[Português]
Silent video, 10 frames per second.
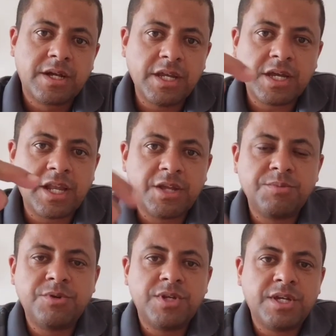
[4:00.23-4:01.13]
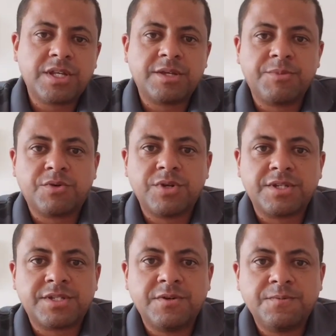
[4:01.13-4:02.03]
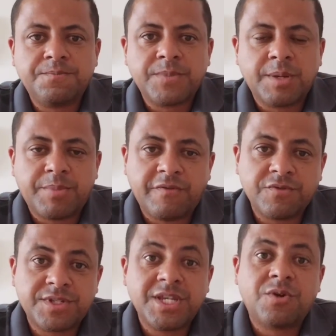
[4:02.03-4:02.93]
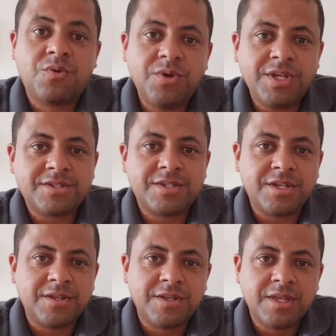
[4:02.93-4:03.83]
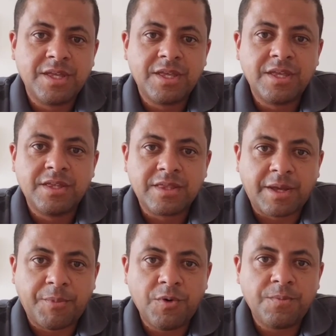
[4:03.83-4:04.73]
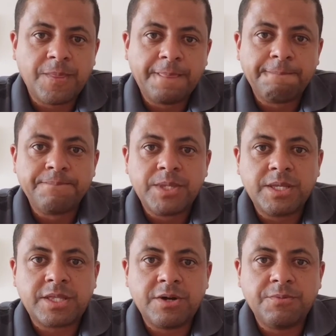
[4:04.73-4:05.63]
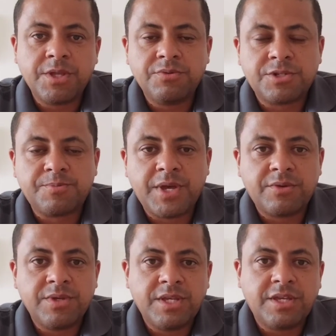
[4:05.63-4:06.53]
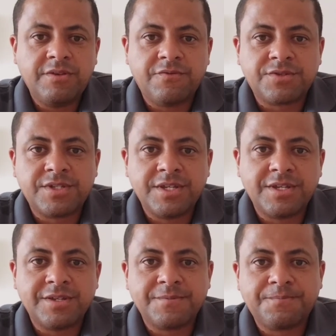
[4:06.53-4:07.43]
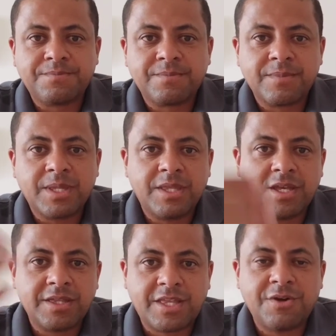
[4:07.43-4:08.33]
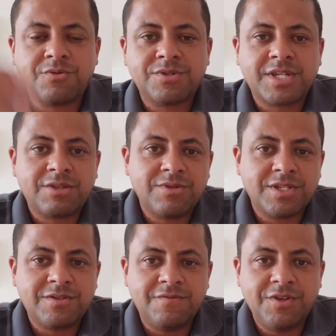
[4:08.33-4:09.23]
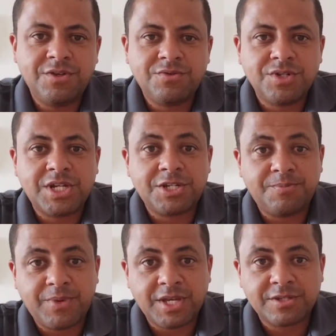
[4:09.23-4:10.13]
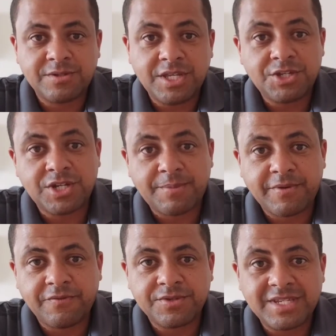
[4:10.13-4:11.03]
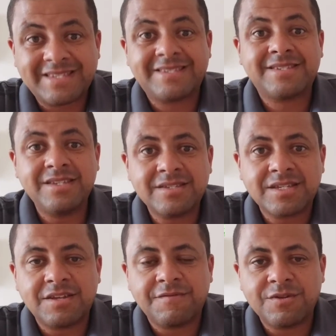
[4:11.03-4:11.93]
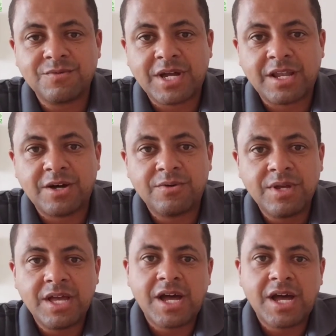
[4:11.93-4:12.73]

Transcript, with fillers: clica lá no meu link da minha coleção para você conhecer. Tá bom? Então, eu espero aí que você né, tenha gostado desse vídeo. Já te peço desde já para você se inscrever no canal,